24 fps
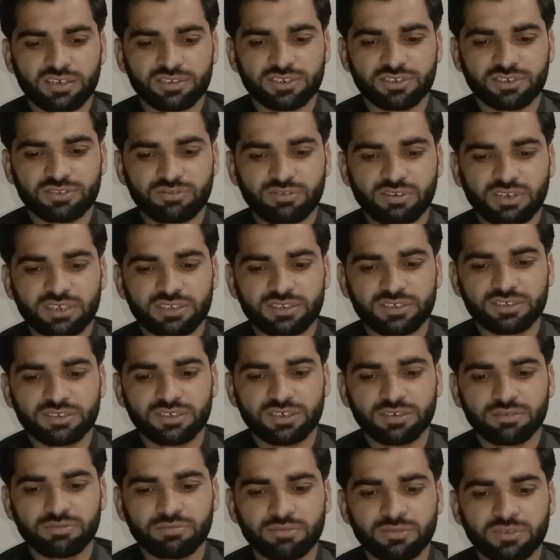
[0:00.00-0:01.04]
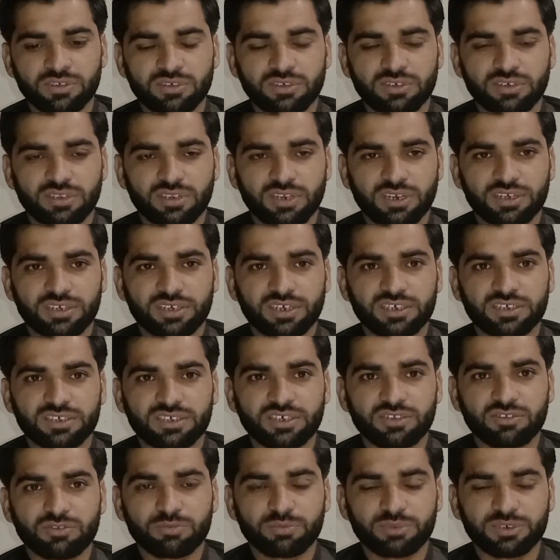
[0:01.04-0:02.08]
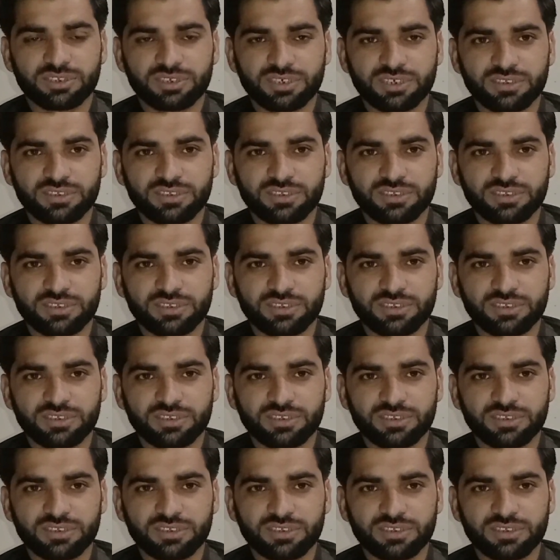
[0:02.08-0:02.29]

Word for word: हज़रतल्ला से ने अट्ठाईस गेंदों पर